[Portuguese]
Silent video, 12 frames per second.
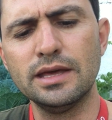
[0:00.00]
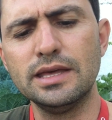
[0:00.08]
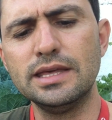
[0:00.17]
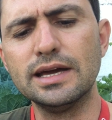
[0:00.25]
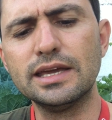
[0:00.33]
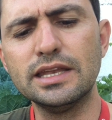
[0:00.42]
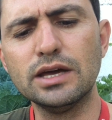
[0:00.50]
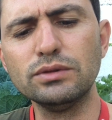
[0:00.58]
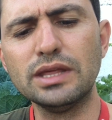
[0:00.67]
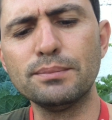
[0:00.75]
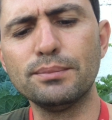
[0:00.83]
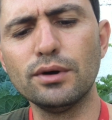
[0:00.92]
E aqui não
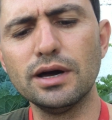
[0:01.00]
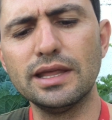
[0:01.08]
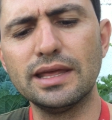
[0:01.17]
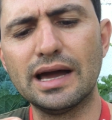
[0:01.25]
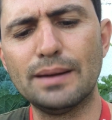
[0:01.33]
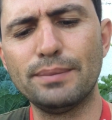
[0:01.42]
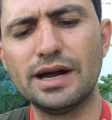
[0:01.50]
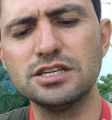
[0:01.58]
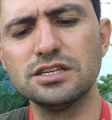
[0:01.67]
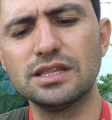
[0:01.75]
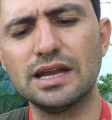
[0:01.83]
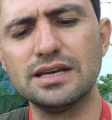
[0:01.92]
tem pólen, a parte
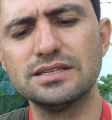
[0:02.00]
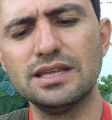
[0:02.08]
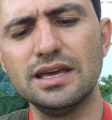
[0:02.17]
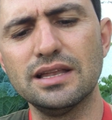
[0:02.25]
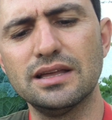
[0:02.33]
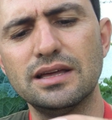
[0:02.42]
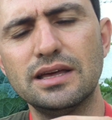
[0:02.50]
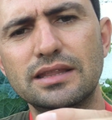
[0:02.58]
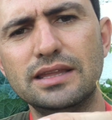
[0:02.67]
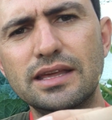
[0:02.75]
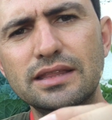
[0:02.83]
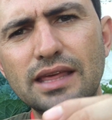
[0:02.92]
de trás dela
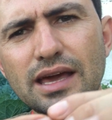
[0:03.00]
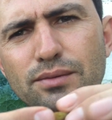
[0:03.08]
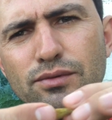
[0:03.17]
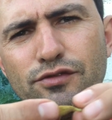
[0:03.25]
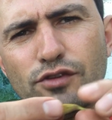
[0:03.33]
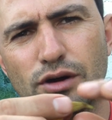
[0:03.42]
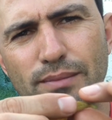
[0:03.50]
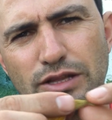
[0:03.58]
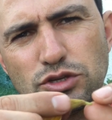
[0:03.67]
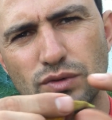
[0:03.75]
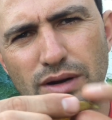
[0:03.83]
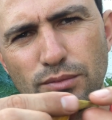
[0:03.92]
tem até um
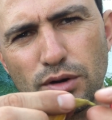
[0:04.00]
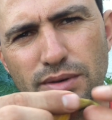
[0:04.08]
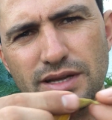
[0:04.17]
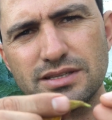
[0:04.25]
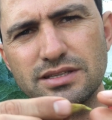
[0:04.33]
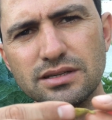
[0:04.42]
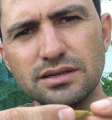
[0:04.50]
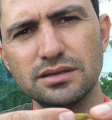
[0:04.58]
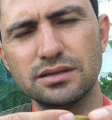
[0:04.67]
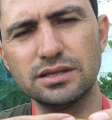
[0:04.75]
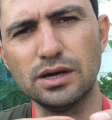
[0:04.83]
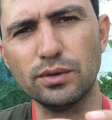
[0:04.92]
formato de uma abóborazinha,
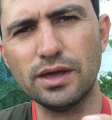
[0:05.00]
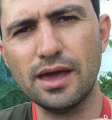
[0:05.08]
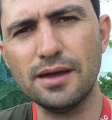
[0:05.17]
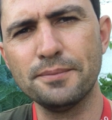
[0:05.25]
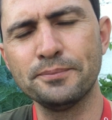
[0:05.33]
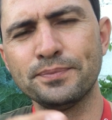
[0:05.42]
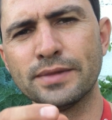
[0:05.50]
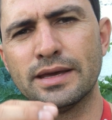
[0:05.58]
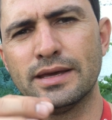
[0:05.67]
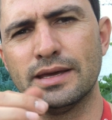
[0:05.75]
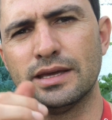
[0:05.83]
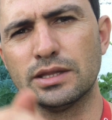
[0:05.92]
tá ok?
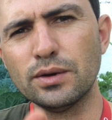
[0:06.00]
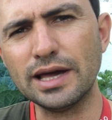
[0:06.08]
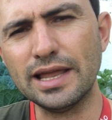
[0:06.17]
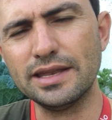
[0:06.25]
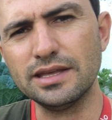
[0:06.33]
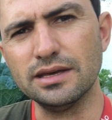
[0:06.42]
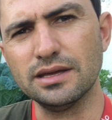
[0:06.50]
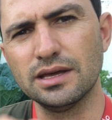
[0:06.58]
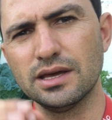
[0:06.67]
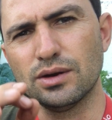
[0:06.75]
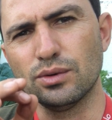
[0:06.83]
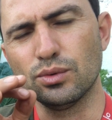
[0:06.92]
Então, galerinha,
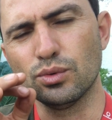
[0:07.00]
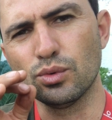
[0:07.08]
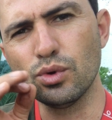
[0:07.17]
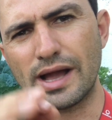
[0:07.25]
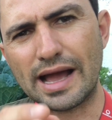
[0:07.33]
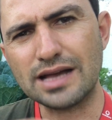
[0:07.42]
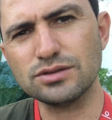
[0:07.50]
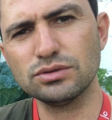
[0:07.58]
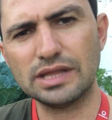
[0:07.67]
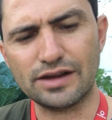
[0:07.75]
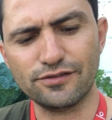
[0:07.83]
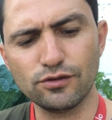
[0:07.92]
o caso
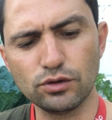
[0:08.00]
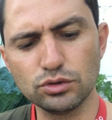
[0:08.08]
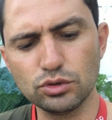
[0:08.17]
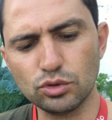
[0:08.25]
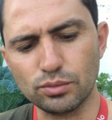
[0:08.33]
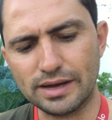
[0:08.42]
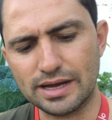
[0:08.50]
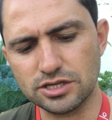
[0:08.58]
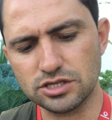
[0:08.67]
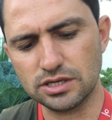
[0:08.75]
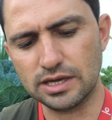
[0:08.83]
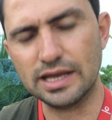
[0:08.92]
da flor do
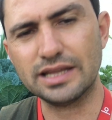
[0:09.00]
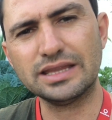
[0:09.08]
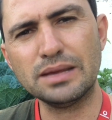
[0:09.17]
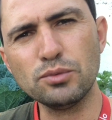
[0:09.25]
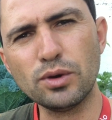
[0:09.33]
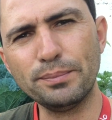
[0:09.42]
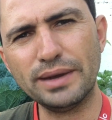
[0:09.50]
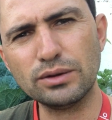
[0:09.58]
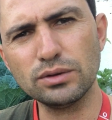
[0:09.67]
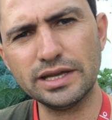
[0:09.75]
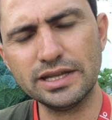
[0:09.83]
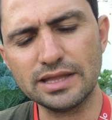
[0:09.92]
tomate, ela tem uma
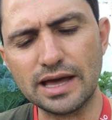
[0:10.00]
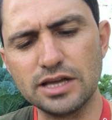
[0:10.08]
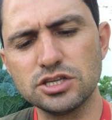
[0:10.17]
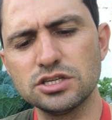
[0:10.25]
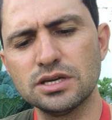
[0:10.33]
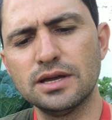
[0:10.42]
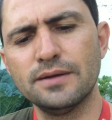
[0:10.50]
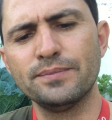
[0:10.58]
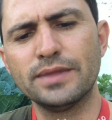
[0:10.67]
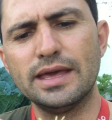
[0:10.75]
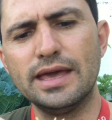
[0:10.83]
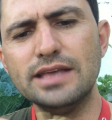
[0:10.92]
peculiaridade.
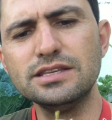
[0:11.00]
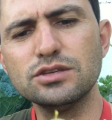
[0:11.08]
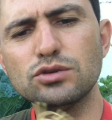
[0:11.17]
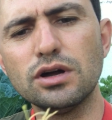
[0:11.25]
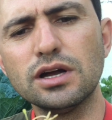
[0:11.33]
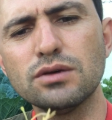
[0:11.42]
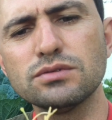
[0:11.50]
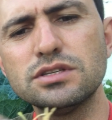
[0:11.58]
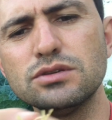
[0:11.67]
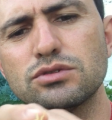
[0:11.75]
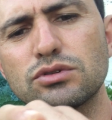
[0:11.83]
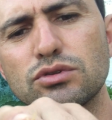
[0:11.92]
Esses
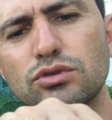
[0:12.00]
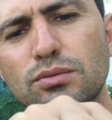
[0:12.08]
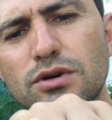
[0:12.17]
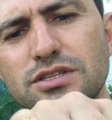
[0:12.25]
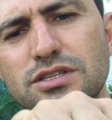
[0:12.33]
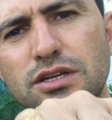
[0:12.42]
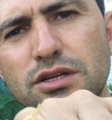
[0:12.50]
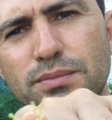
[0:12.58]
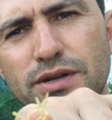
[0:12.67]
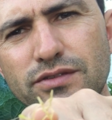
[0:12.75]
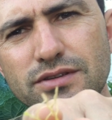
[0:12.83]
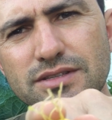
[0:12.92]
órgãozinhos que eu estou mostrando
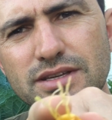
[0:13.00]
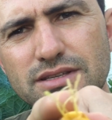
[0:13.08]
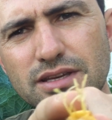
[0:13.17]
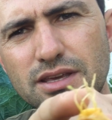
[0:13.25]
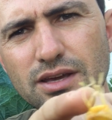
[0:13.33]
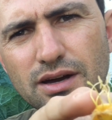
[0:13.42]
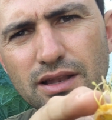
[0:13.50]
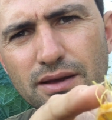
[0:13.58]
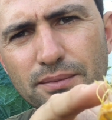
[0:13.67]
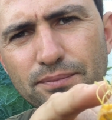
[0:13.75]
para vocês aqui, olha,